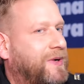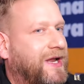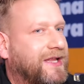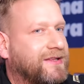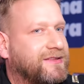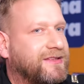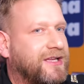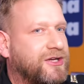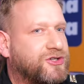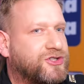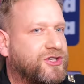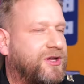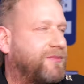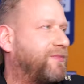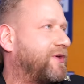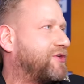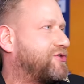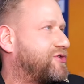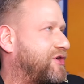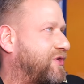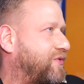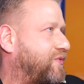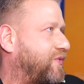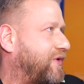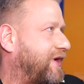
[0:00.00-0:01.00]
plan na siebie,
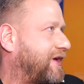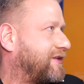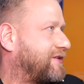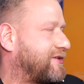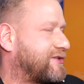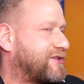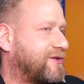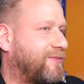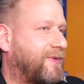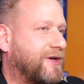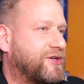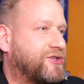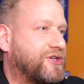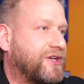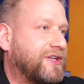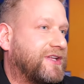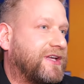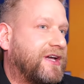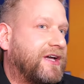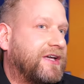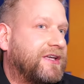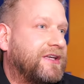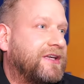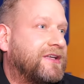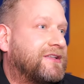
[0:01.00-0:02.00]
dziękuję, do
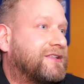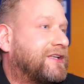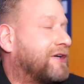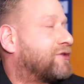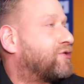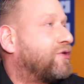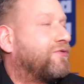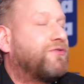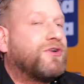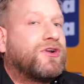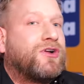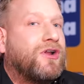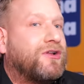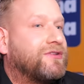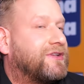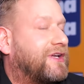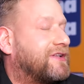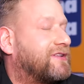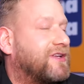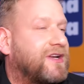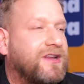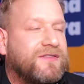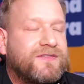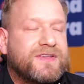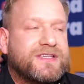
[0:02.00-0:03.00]
zobaczenia. I tak to
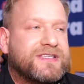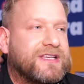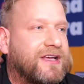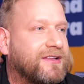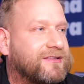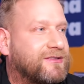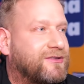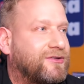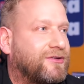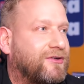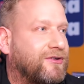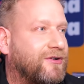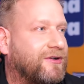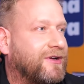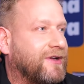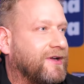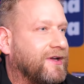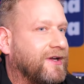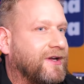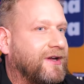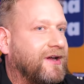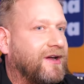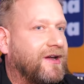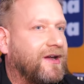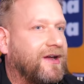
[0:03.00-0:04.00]
wygląda, telewizja to
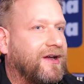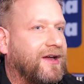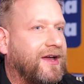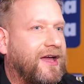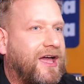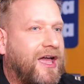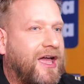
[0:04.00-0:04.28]
e,